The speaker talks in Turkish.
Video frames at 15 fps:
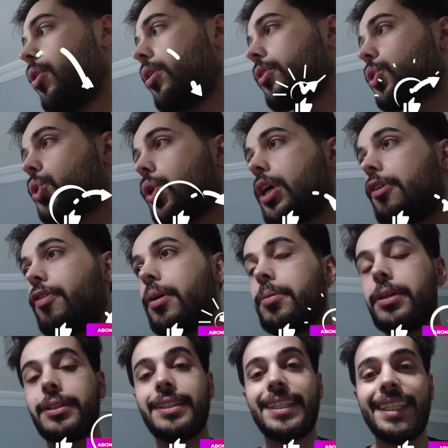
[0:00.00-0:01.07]
bu şu
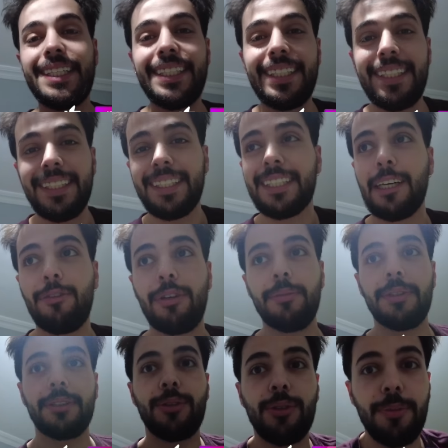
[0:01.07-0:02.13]
kafamı ıı,
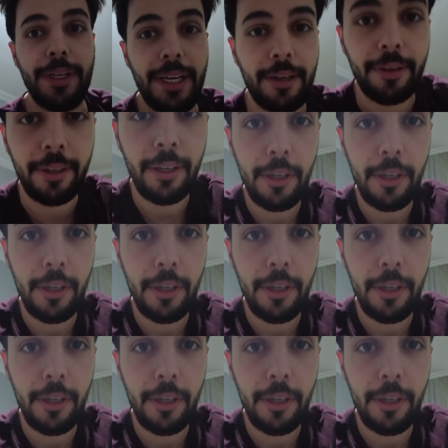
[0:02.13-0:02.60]
kafamı dur bir dakika.